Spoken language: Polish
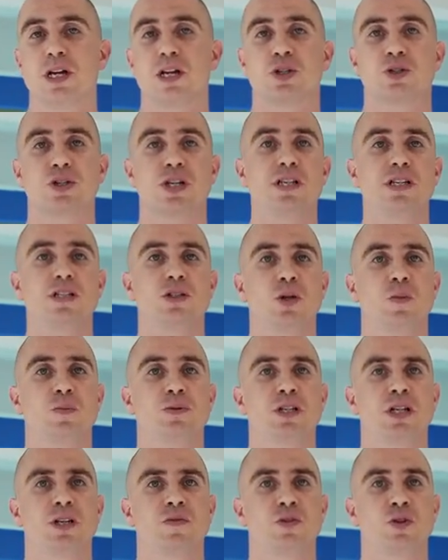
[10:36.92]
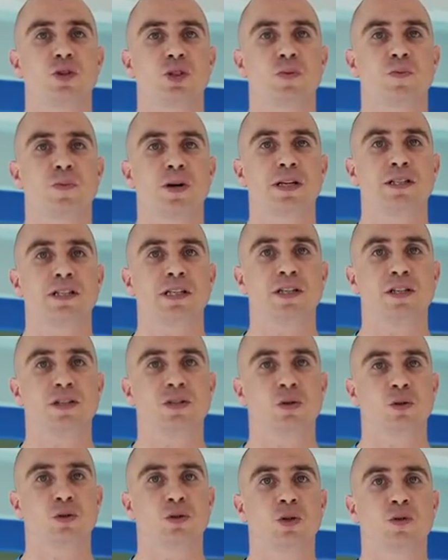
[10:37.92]
Często obserwując pracę
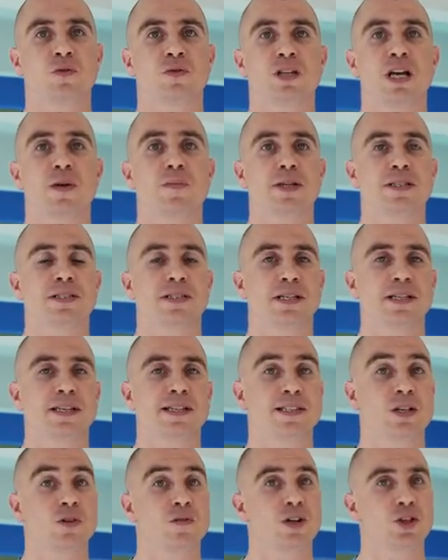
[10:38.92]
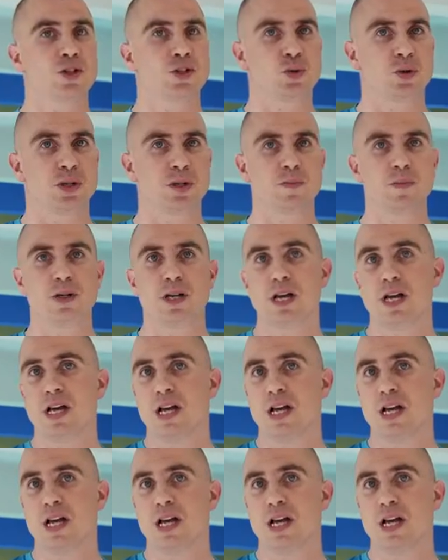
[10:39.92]
instruktorów na basenie zauważyłem,